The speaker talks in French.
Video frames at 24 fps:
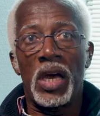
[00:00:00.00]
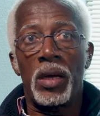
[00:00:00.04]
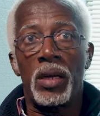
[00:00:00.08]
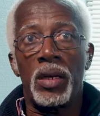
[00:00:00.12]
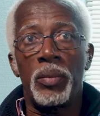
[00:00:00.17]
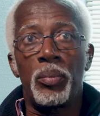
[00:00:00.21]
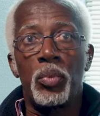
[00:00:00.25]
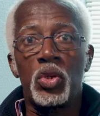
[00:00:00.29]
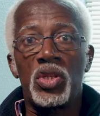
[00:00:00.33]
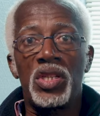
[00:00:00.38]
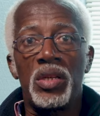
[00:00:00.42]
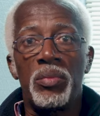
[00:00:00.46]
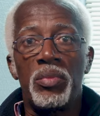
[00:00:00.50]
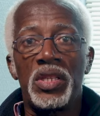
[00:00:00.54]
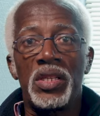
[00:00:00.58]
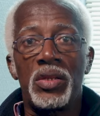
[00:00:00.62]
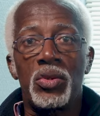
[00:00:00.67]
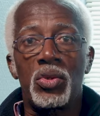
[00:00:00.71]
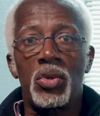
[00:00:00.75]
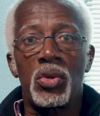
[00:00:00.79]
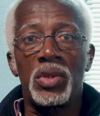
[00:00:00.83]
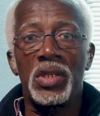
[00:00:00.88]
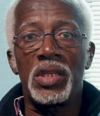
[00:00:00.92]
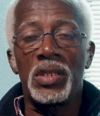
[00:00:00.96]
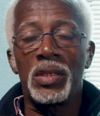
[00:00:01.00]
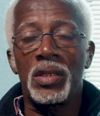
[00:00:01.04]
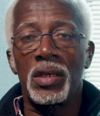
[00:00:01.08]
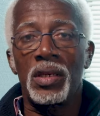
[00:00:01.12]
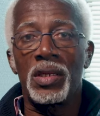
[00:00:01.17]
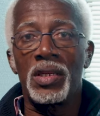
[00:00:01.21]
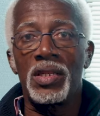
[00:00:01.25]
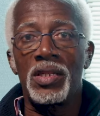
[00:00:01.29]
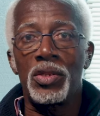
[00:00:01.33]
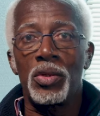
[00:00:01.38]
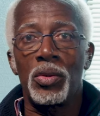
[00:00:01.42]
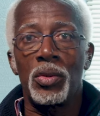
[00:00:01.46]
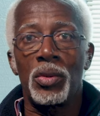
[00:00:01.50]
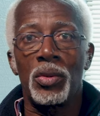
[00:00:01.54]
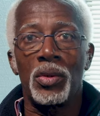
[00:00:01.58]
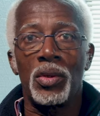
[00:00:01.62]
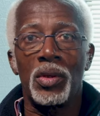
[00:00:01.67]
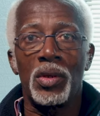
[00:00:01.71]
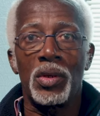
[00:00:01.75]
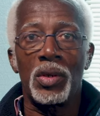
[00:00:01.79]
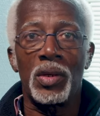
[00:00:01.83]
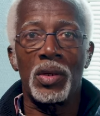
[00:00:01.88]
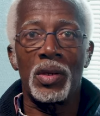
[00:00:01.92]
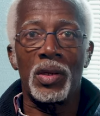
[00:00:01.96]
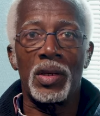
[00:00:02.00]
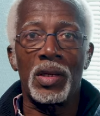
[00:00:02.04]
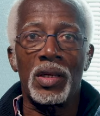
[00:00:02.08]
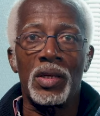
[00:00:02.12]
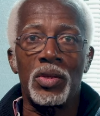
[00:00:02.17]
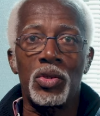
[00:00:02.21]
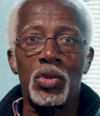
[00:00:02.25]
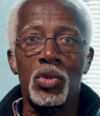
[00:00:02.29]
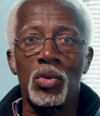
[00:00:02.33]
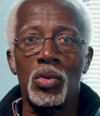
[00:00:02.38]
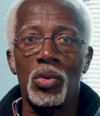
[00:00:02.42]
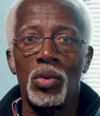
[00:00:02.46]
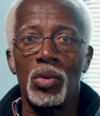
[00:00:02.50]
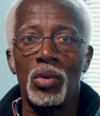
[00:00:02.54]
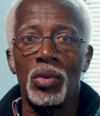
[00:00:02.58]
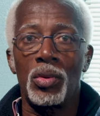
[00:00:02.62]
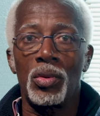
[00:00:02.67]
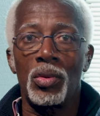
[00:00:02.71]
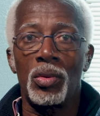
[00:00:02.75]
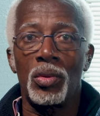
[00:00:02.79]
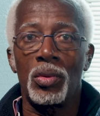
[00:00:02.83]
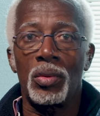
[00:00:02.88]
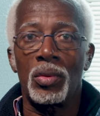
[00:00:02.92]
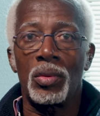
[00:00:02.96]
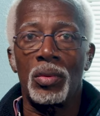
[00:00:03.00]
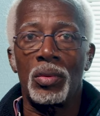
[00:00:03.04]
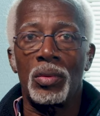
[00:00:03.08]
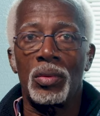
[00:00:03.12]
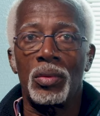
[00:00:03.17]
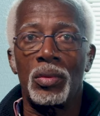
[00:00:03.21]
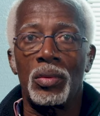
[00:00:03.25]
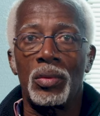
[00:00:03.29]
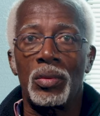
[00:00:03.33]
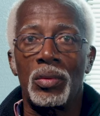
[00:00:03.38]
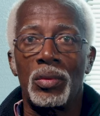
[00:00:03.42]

Bah, les possibilités de sortie de crise, euh, elles sont...